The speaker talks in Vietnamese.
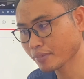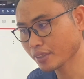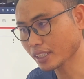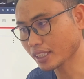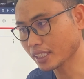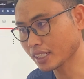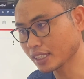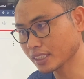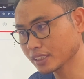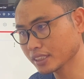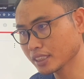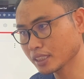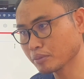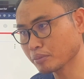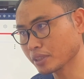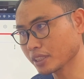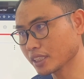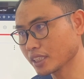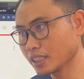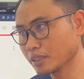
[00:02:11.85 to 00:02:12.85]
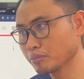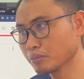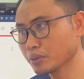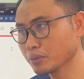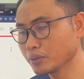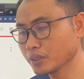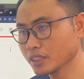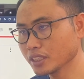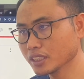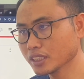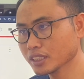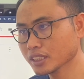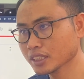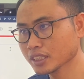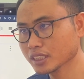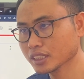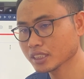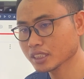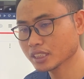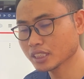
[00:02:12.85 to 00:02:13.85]
à nâng chia mà tệ mũi
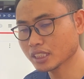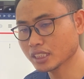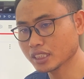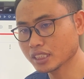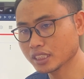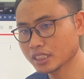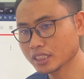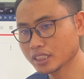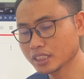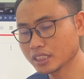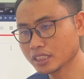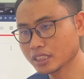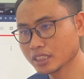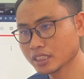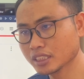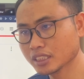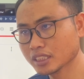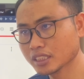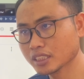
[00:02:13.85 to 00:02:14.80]
hay